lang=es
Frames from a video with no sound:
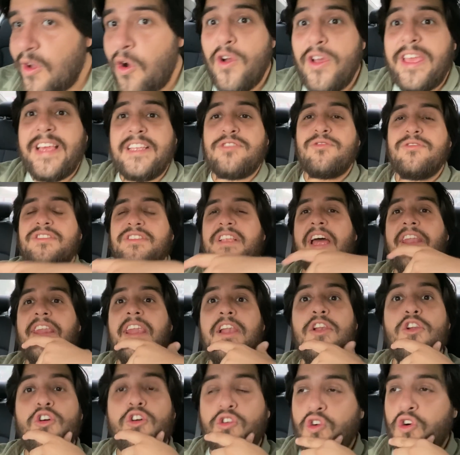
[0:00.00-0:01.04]
Oye, eso está re
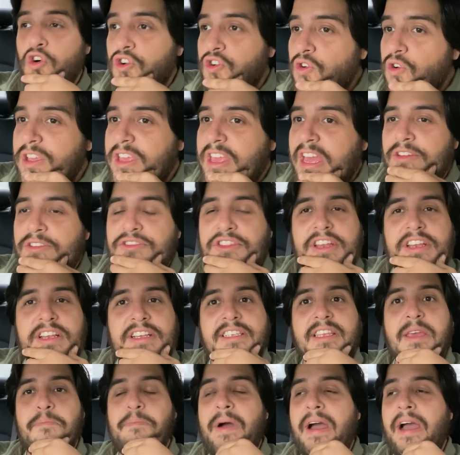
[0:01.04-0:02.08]
loco, ¿no? Ya no tienes
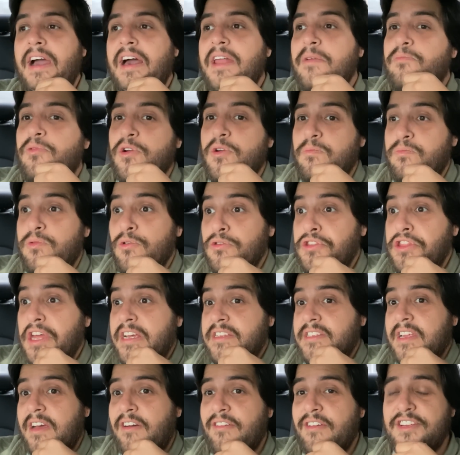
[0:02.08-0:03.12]
que pagar por puta.
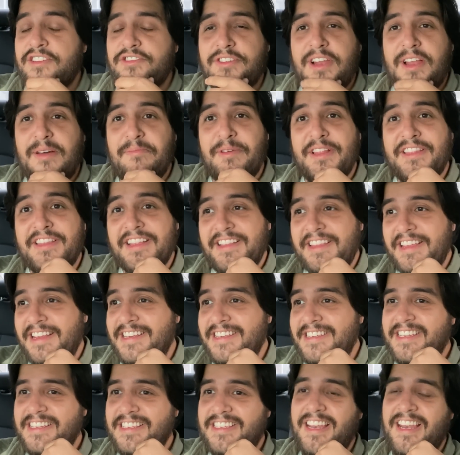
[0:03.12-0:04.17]
Ahora solamente
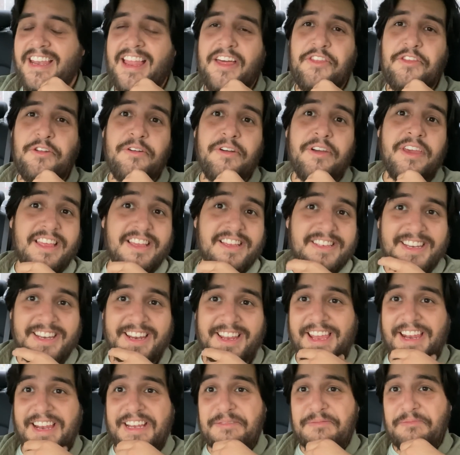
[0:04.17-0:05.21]
tienes que ser ladrón y decir
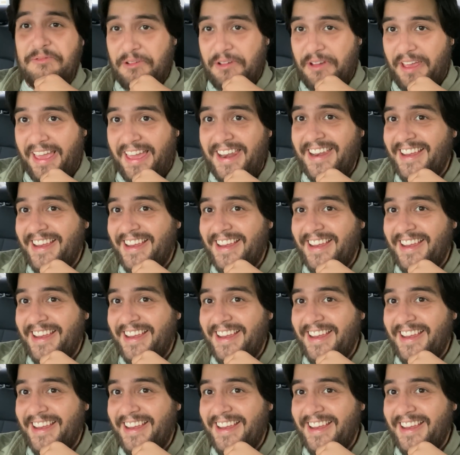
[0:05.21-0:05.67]
que eres mujer.